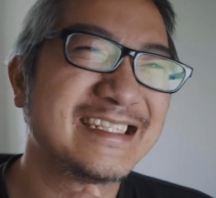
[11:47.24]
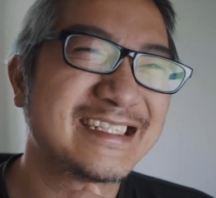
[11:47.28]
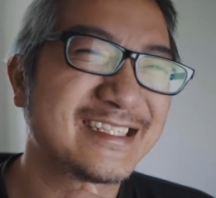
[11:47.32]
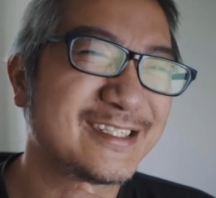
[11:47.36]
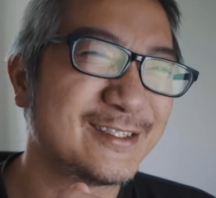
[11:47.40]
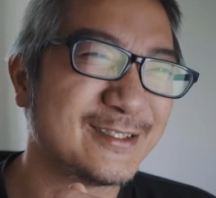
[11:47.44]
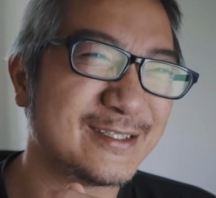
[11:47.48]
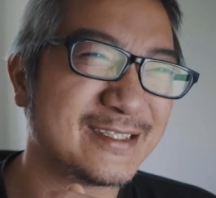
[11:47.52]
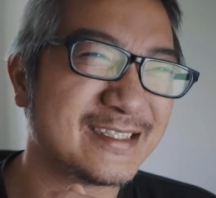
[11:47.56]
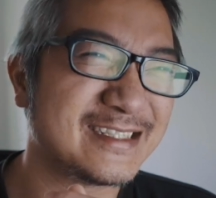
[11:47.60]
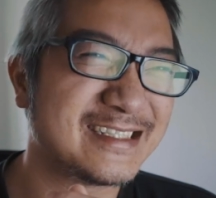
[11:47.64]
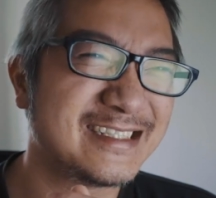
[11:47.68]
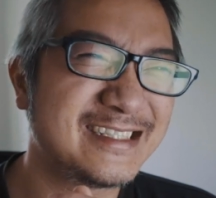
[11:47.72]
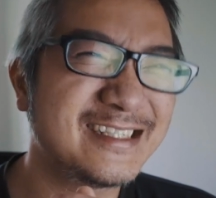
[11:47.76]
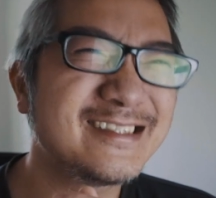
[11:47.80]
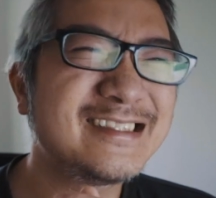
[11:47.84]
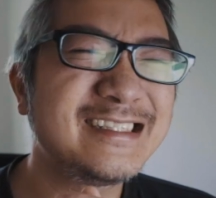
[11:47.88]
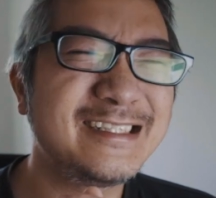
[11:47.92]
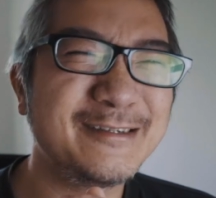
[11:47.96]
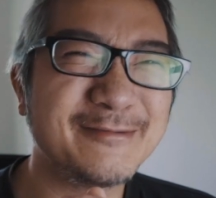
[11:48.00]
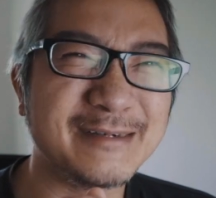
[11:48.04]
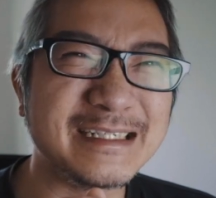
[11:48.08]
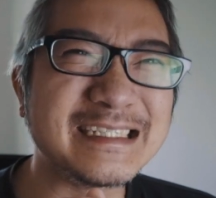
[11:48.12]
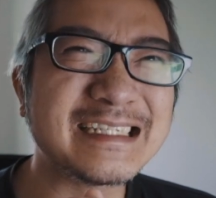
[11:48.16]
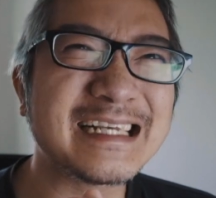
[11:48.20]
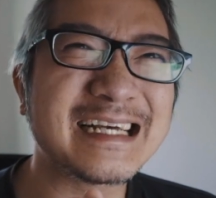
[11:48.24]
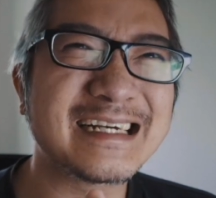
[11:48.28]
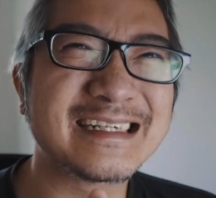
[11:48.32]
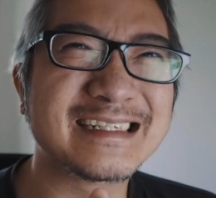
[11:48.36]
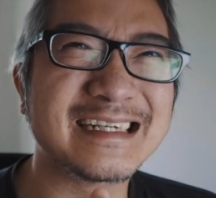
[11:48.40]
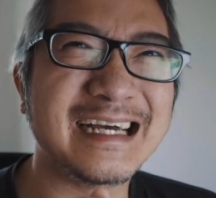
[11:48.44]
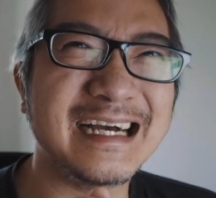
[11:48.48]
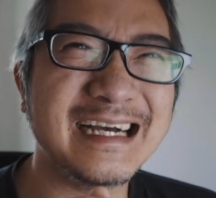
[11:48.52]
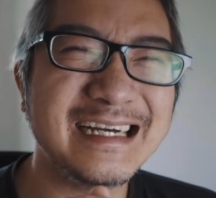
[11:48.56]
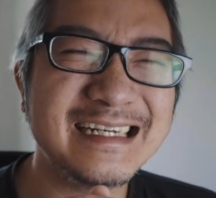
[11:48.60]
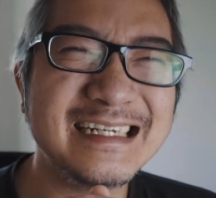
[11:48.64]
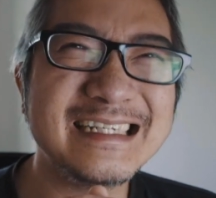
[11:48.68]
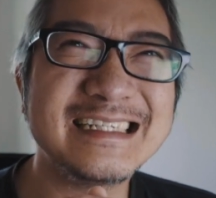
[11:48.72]
是，就基本
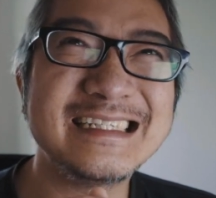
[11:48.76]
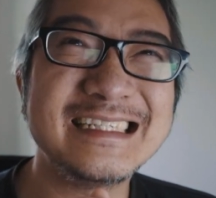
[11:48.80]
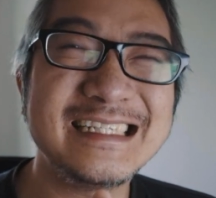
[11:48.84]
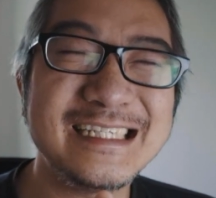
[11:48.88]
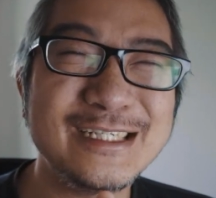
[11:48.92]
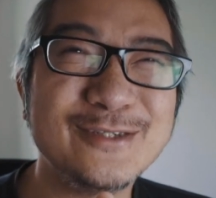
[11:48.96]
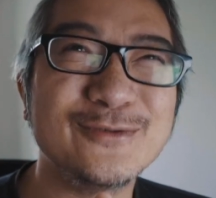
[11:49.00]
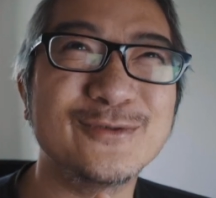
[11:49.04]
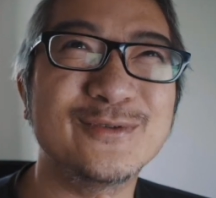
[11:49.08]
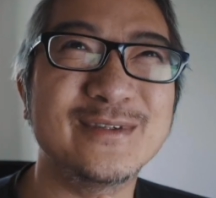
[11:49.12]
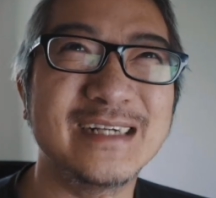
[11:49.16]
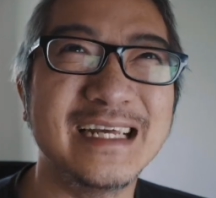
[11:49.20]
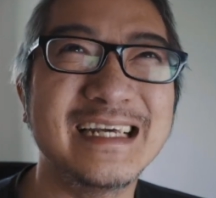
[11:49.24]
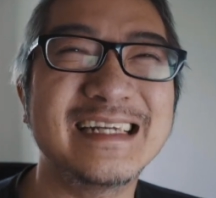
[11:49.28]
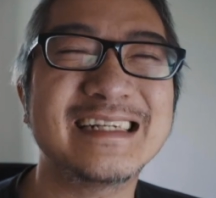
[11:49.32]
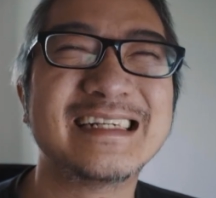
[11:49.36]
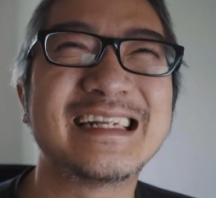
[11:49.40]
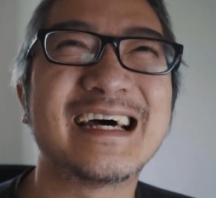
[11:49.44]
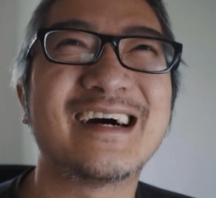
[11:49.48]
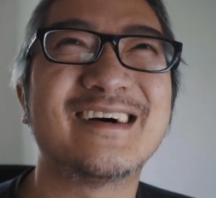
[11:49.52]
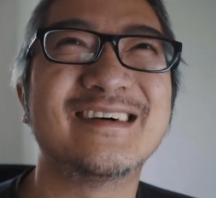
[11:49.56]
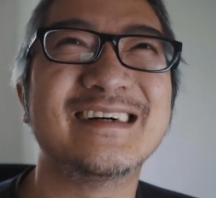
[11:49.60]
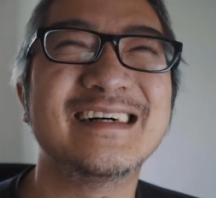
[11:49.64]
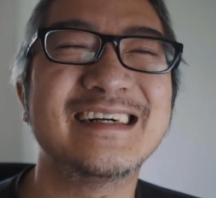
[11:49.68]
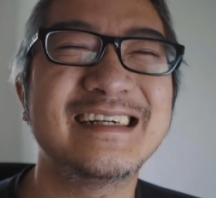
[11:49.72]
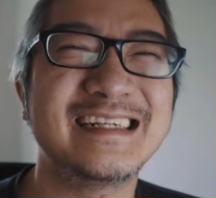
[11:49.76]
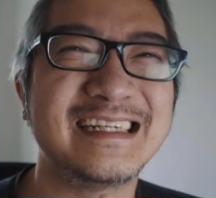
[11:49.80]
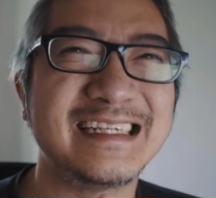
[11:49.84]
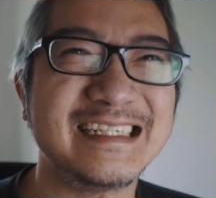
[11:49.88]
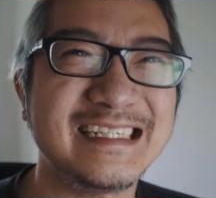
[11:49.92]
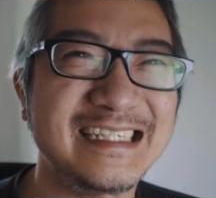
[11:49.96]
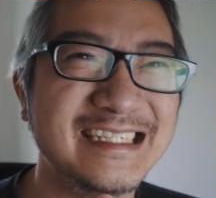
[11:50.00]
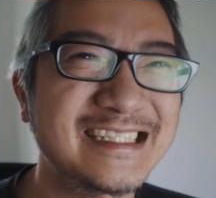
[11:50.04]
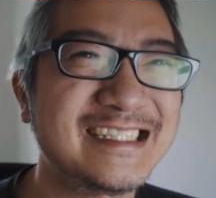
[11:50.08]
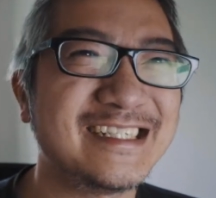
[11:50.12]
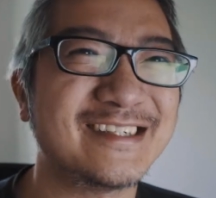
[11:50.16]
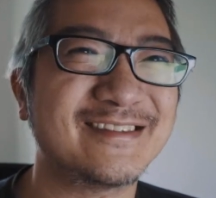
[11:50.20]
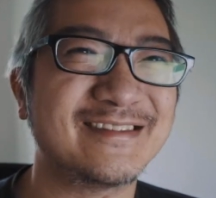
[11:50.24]
上二零一五年到二
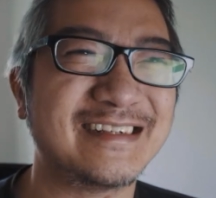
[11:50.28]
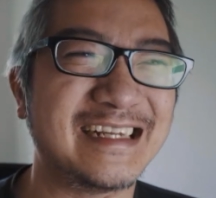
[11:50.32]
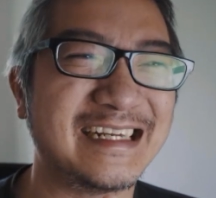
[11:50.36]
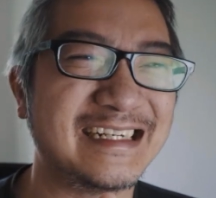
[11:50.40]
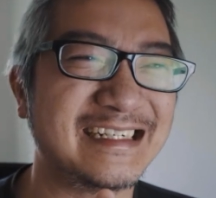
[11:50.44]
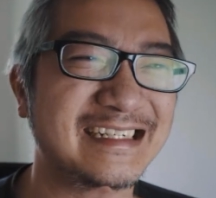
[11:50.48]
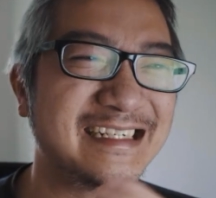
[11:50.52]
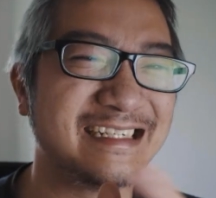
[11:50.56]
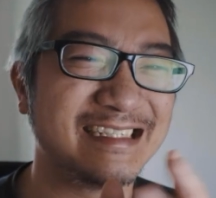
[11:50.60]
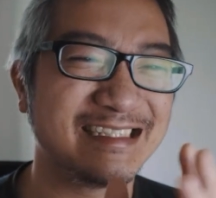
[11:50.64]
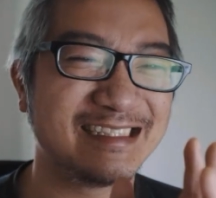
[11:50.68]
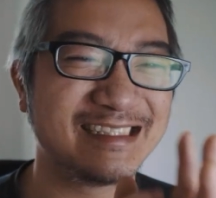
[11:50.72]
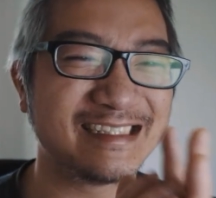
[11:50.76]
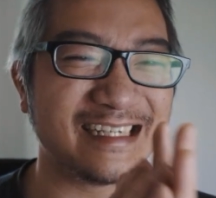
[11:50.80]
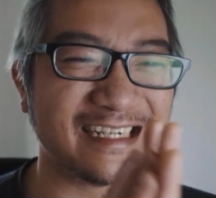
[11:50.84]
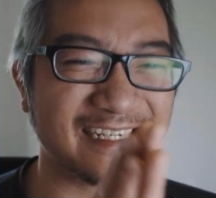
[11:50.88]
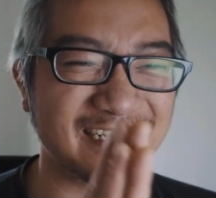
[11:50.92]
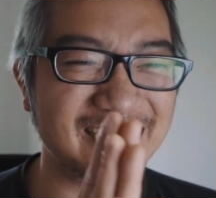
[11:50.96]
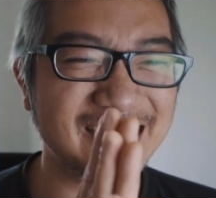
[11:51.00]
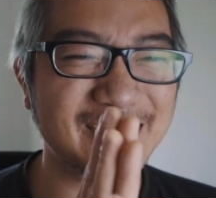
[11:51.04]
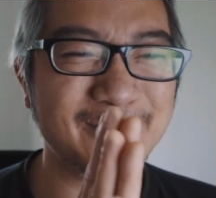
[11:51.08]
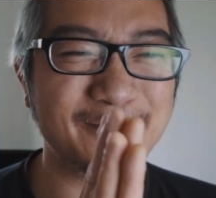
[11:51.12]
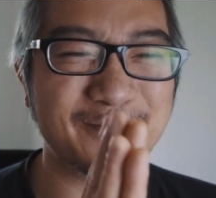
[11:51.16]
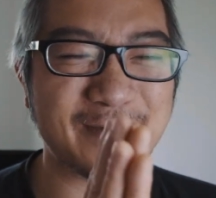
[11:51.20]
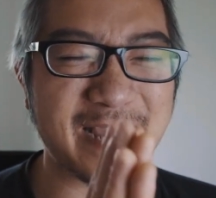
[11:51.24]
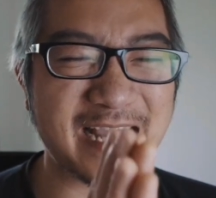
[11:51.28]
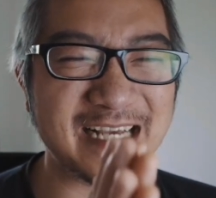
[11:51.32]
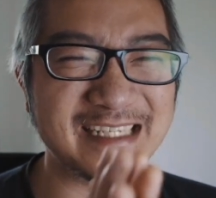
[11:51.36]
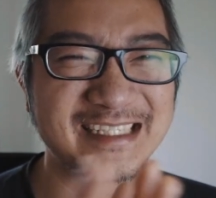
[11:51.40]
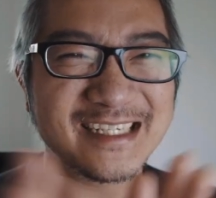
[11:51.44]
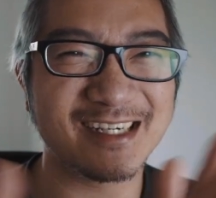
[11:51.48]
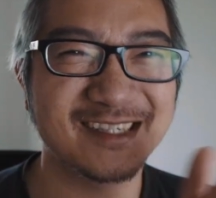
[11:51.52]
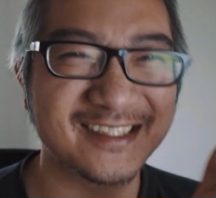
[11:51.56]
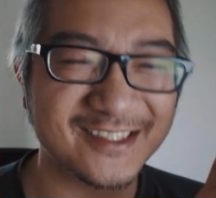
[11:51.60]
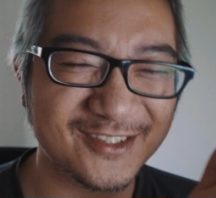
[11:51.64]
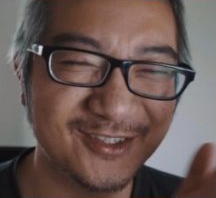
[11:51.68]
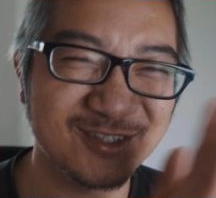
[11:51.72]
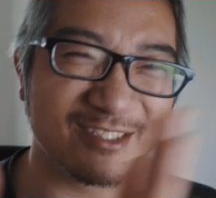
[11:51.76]
零一九年的整个拍
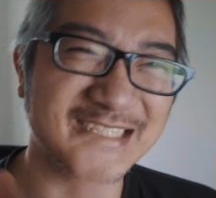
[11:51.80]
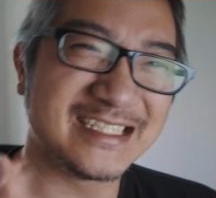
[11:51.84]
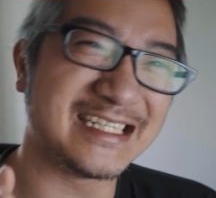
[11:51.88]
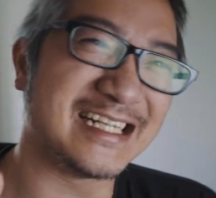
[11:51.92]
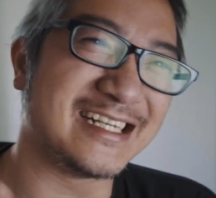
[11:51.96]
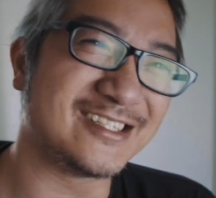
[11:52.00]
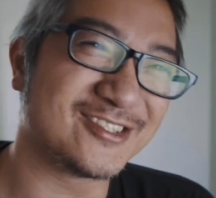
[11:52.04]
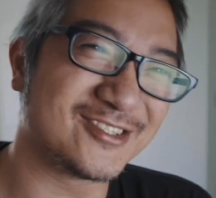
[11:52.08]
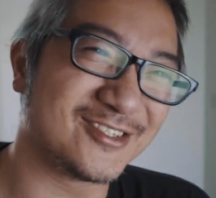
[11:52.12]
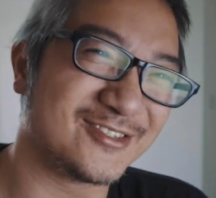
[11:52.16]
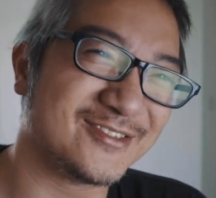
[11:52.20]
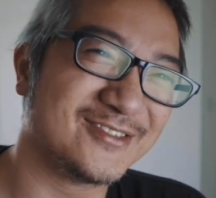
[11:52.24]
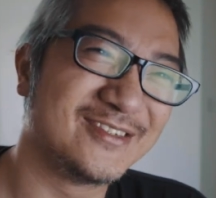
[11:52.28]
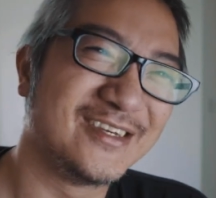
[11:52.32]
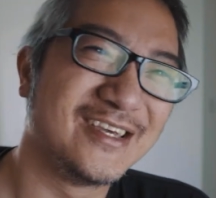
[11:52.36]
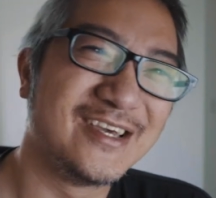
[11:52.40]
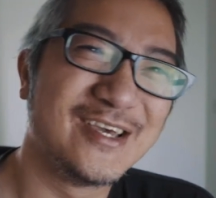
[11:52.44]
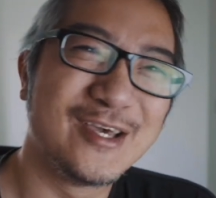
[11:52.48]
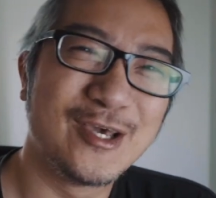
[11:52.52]
照过程当中，